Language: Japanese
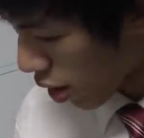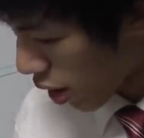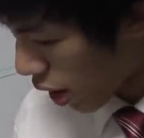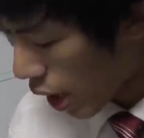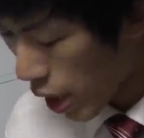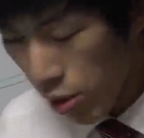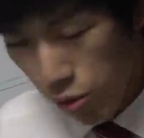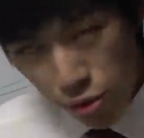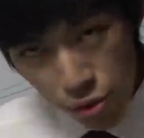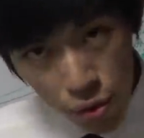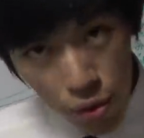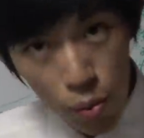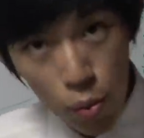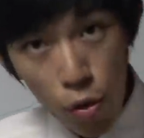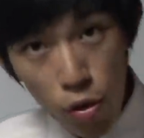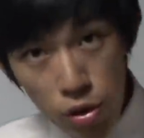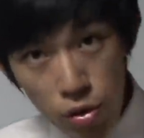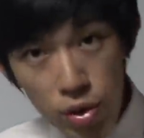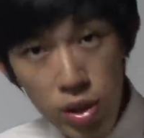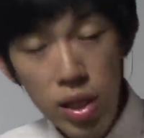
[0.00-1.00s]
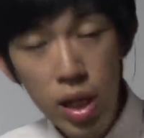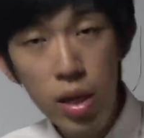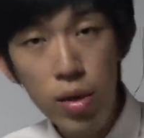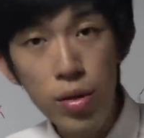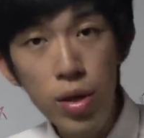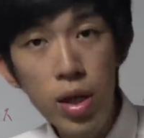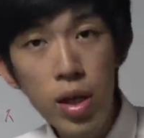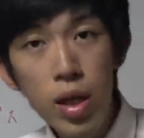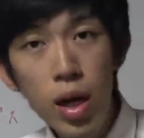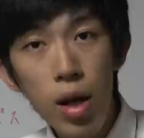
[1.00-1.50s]
かなあとそうもう一つ最
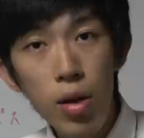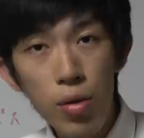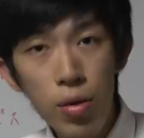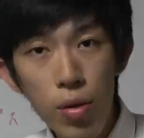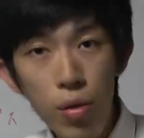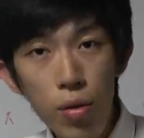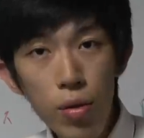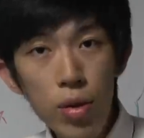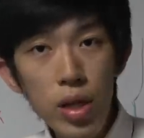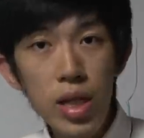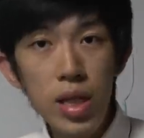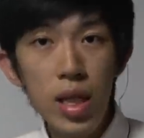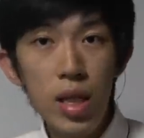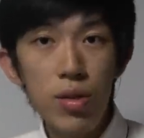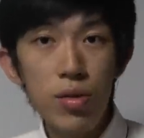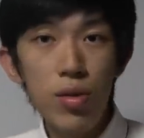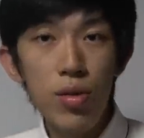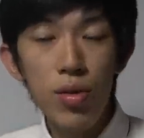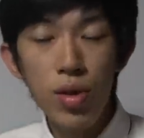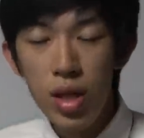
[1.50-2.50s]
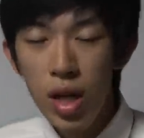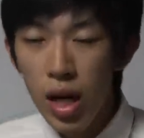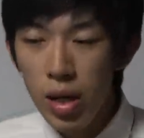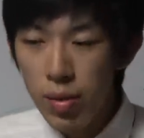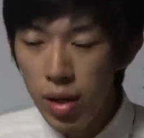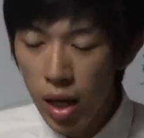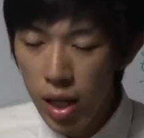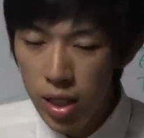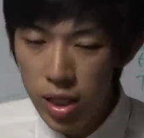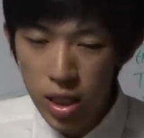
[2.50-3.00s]
後にあの小野田さんのその
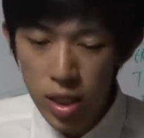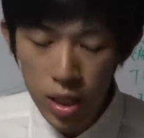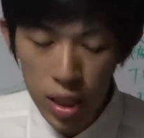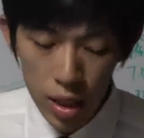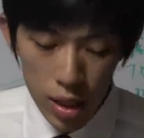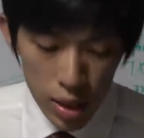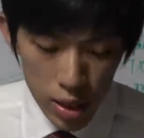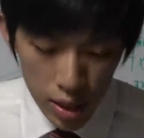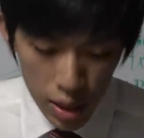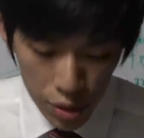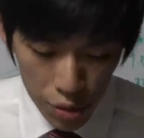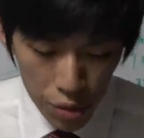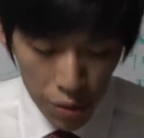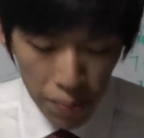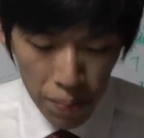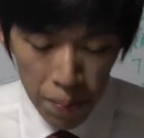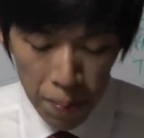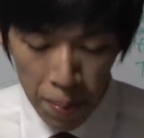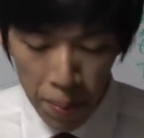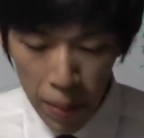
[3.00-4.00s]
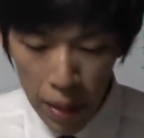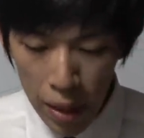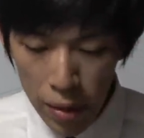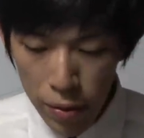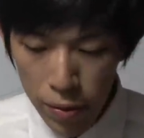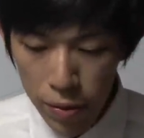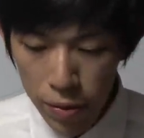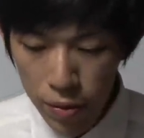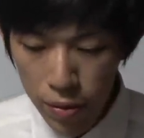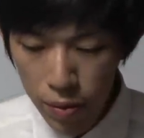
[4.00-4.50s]
ライブ配信なんですけどあ
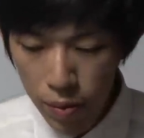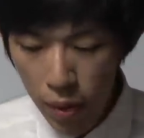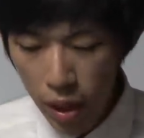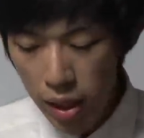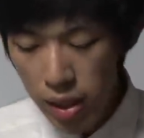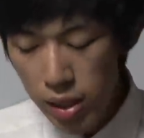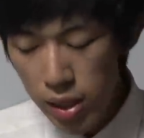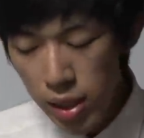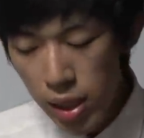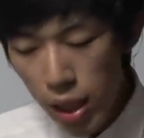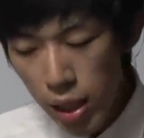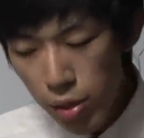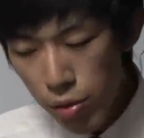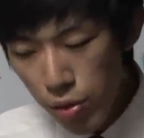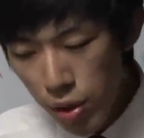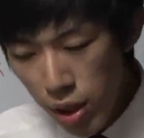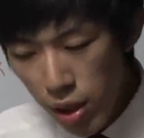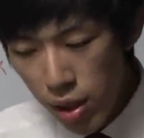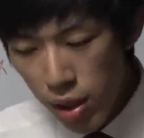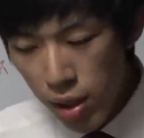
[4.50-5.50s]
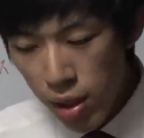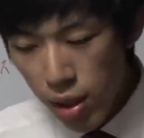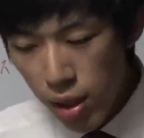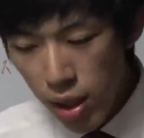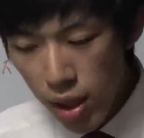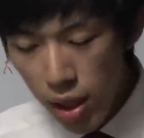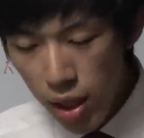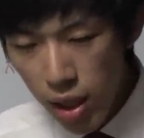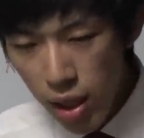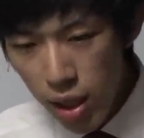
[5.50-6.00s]
のまあ意外とね、
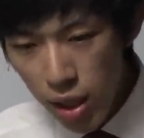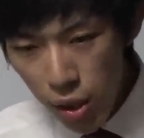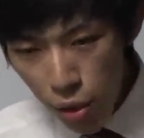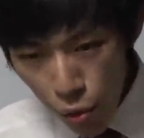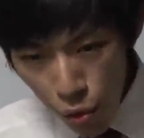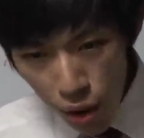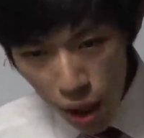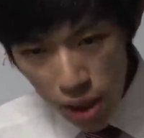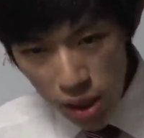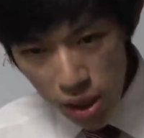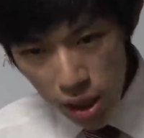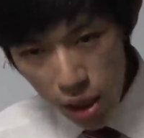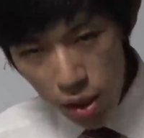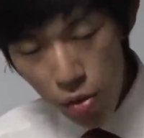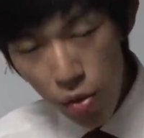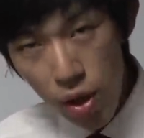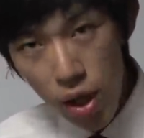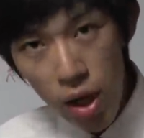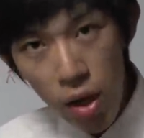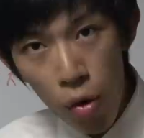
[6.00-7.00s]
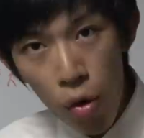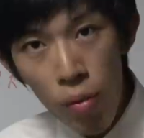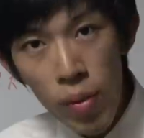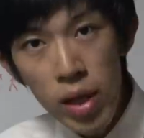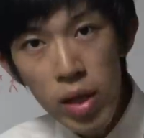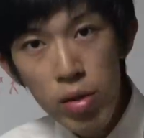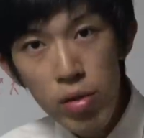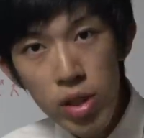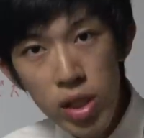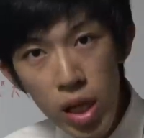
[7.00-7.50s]
えー、評価したりとか
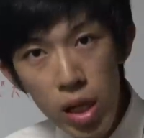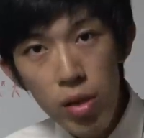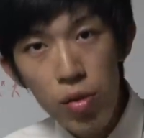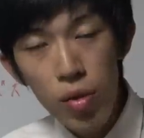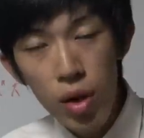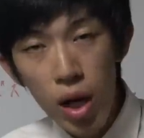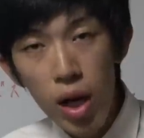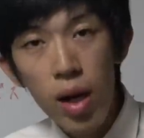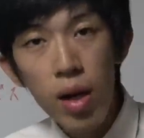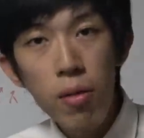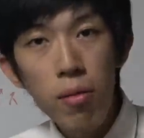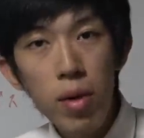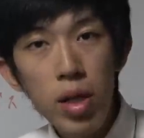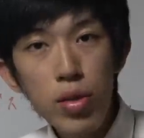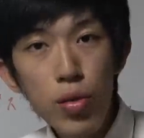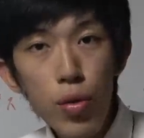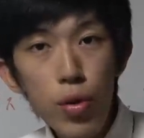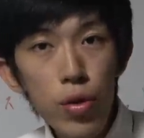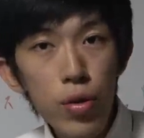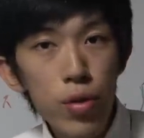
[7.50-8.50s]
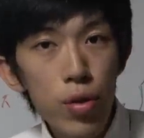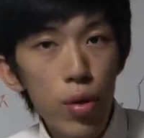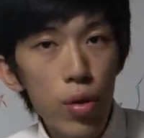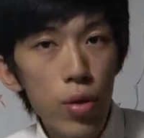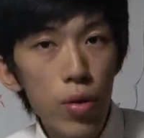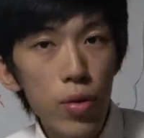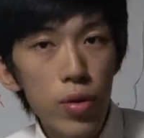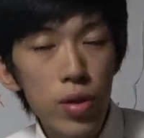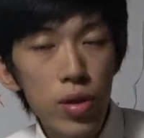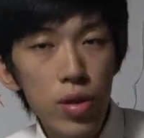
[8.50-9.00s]
コメントしたりとか、まあ、そういうこ
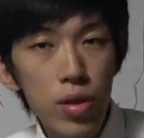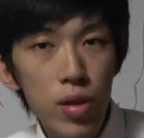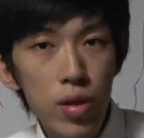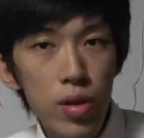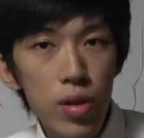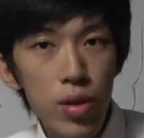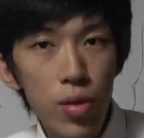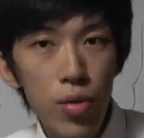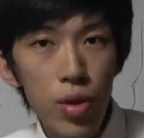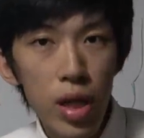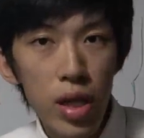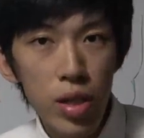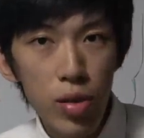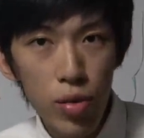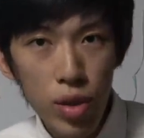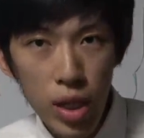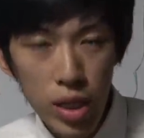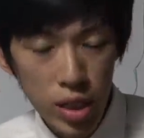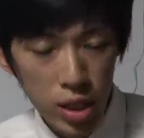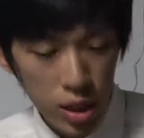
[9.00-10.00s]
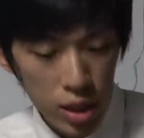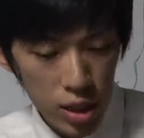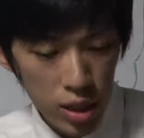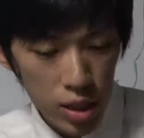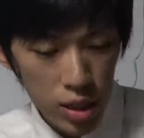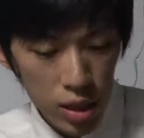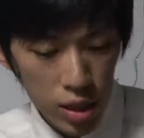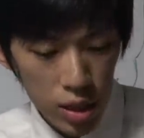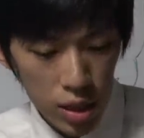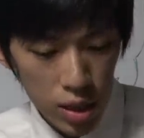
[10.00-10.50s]
とをするような人た
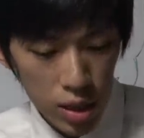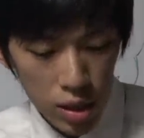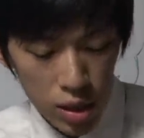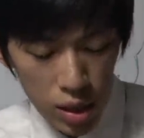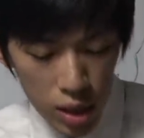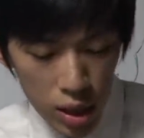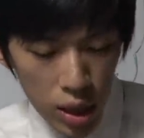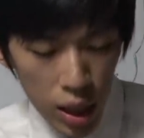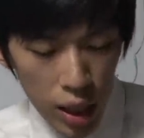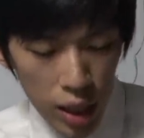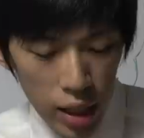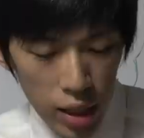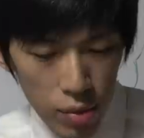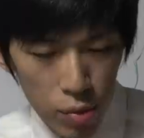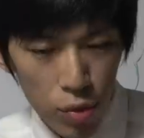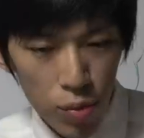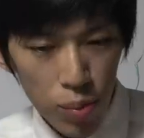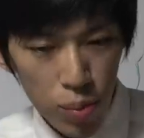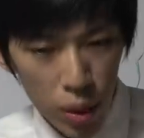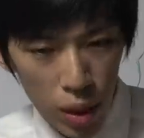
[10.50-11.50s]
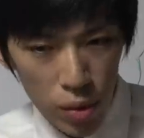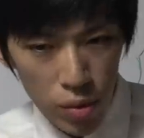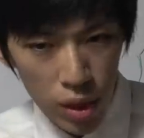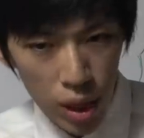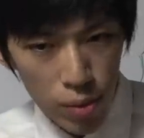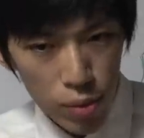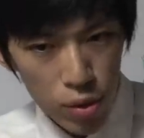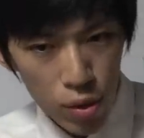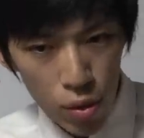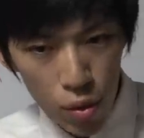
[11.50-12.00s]
ち以外にも、まあ、の
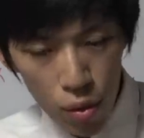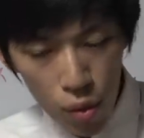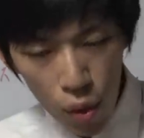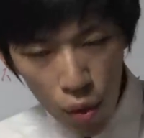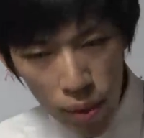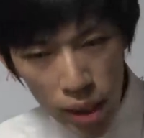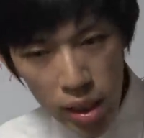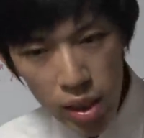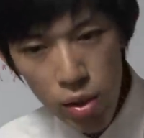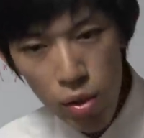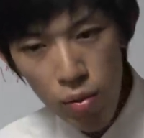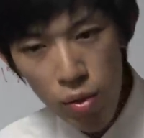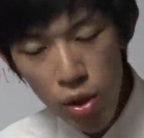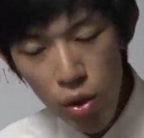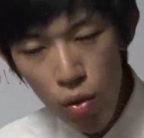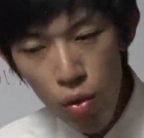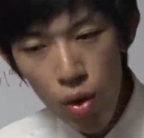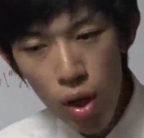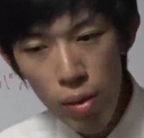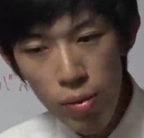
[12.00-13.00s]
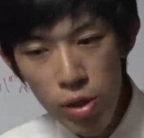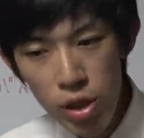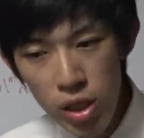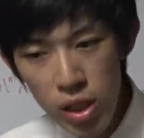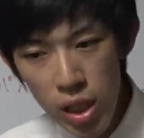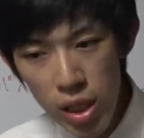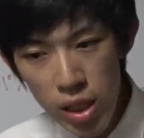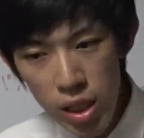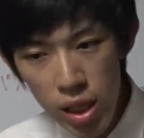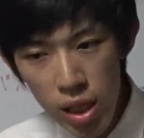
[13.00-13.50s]
多分コメントも評価もし
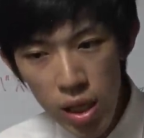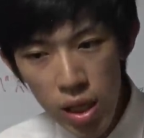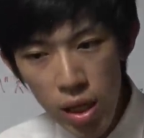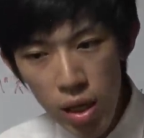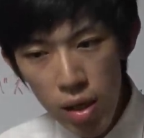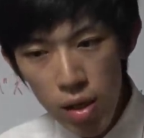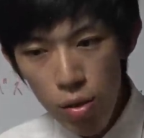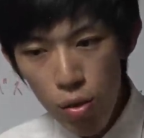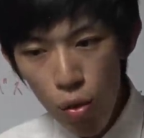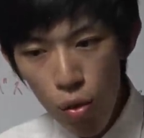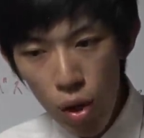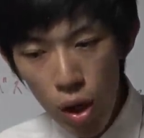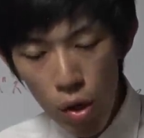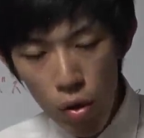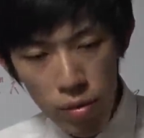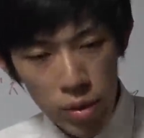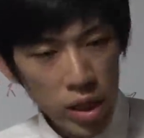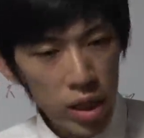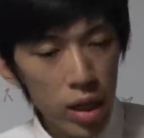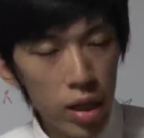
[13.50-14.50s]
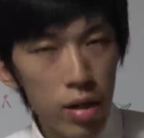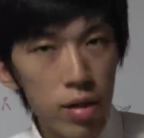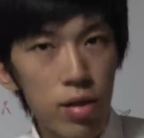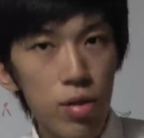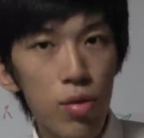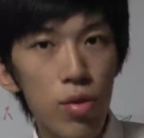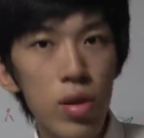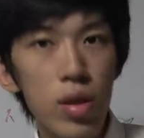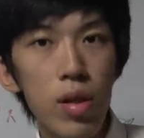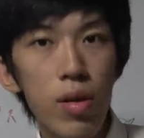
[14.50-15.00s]
ないで動画を見ている
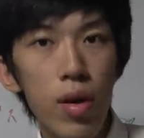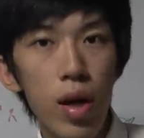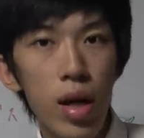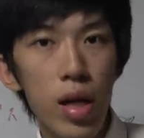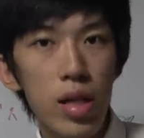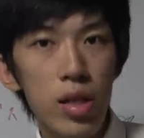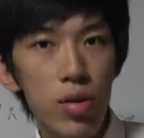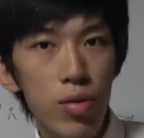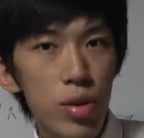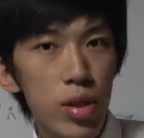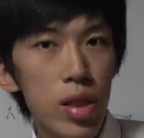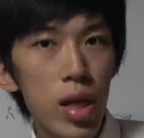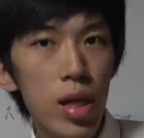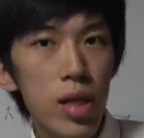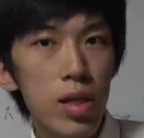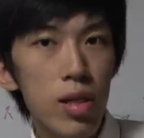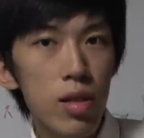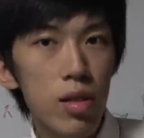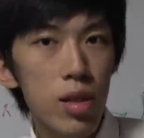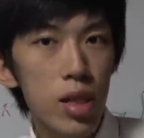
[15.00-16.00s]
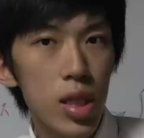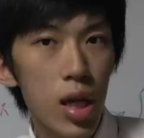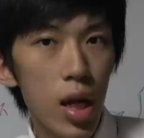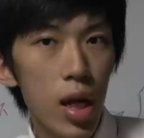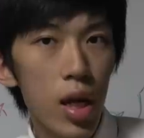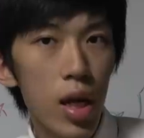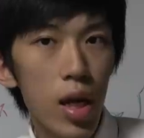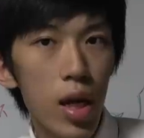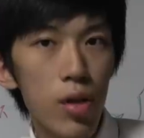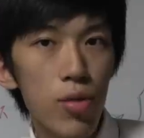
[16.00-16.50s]
層っていうのがね存在するんじゃ
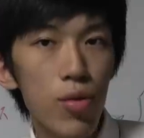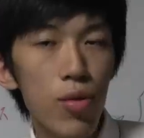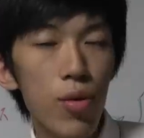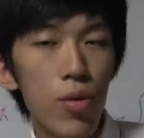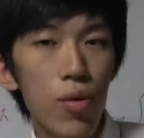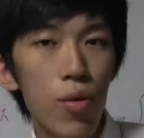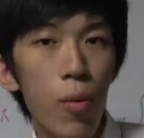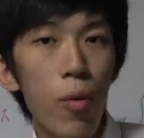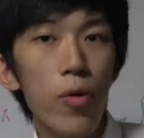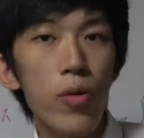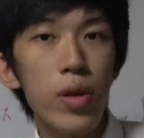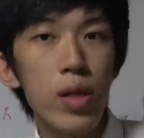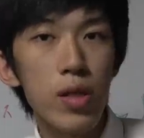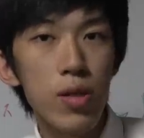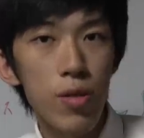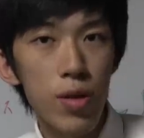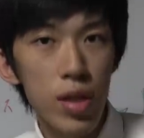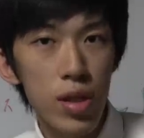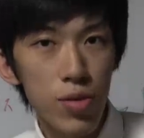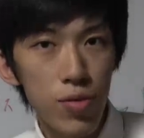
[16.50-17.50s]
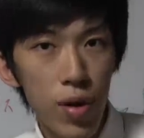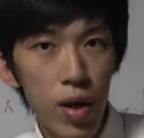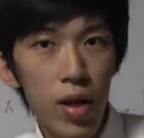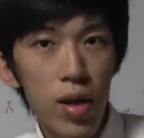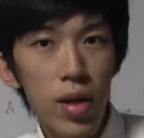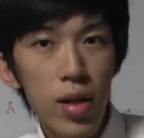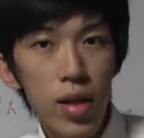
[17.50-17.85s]
ないかなと思うんですよ私は。